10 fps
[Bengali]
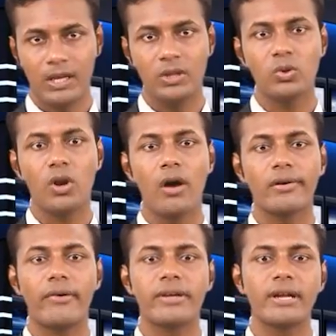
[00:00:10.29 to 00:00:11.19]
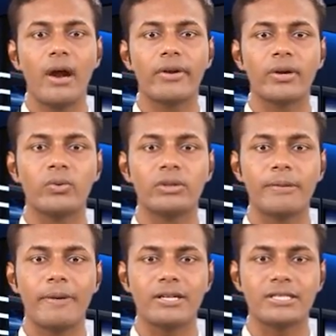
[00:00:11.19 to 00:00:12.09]
কিন্তু লকডাউনের কারণে
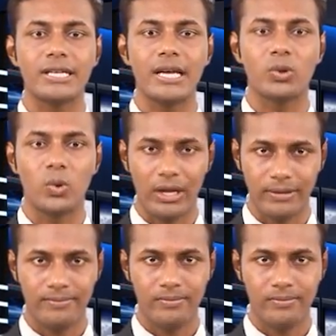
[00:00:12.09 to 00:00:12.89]
খুলতে পারছে না দোকান